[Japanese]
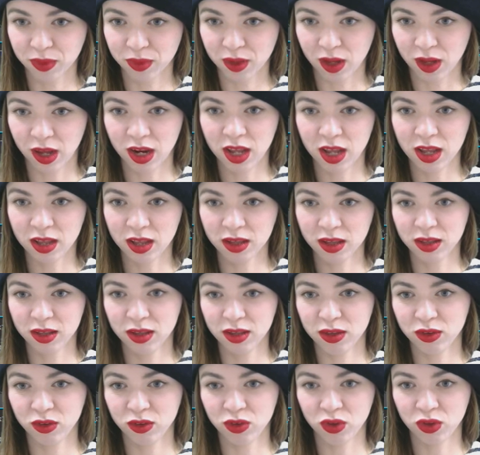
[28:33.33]
あれ
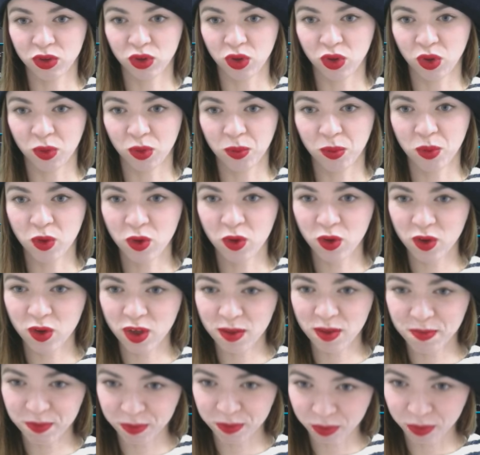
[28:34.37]
ちょっともう
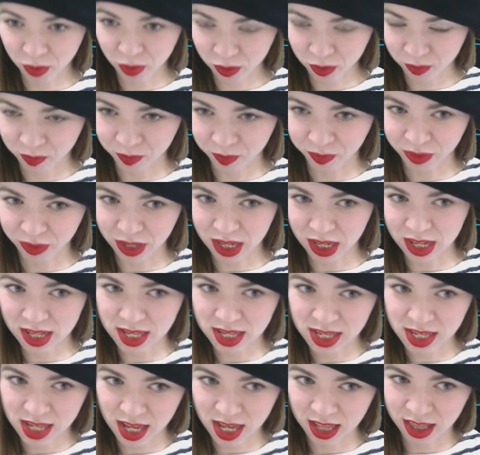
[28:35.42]
一本陰
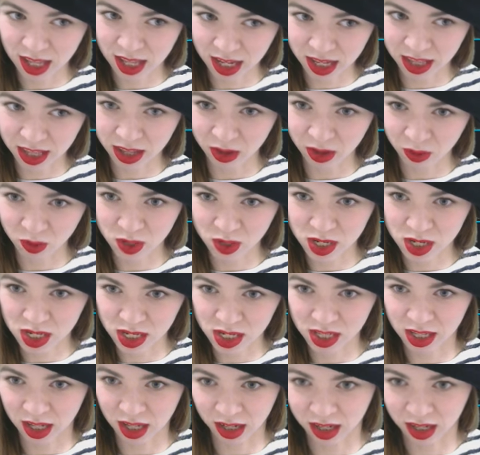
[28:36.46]
線できてほしい
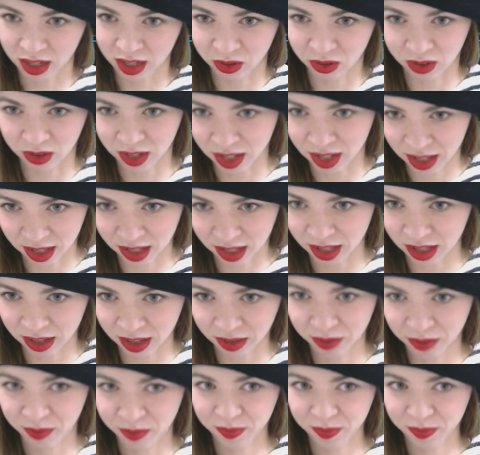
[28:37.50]
んだけどな